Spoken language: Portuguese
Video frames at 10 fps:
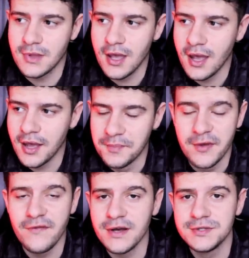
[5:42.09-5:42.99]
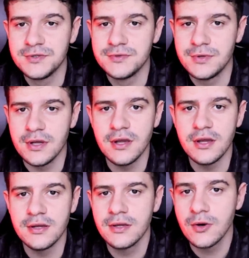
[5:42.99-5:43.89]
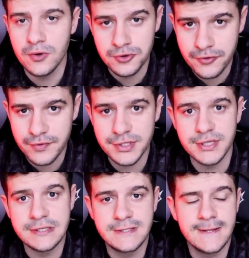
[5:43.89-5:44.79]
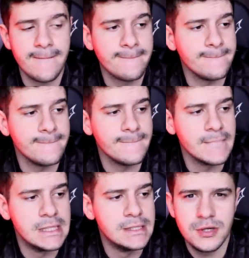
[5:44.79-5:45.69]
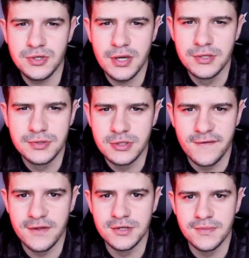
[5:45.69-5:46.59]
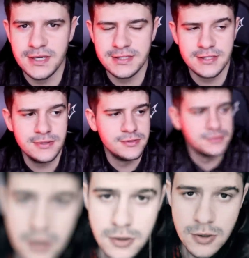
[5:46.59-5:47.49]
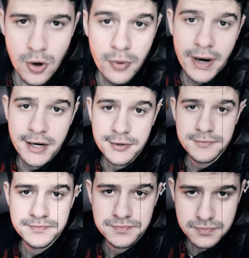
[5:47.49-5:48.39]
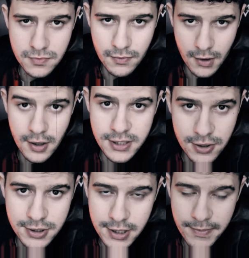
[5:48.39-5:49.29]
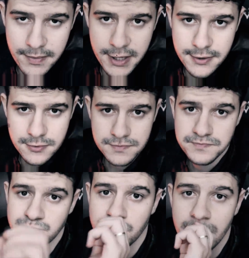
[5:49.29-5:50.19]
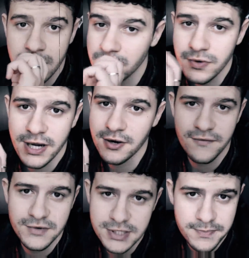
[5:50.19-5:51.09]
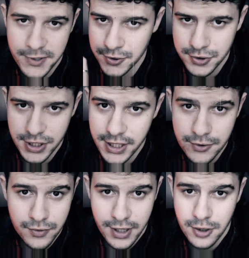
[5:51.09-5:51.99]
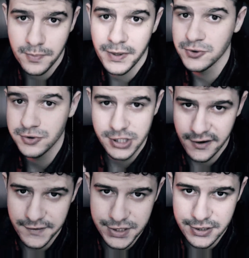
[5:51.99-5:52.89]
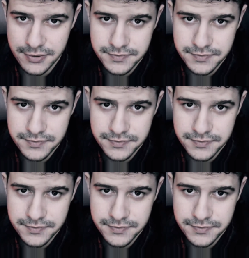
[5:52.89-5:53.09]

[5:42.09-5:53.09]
É bem fácil. E eu conto com vocês. Acho que é isso. Já falei demais, né? Ô Mario tá olhando aqui para mim? Eu não quero que você se prejudique, eu não quero prejudicar você.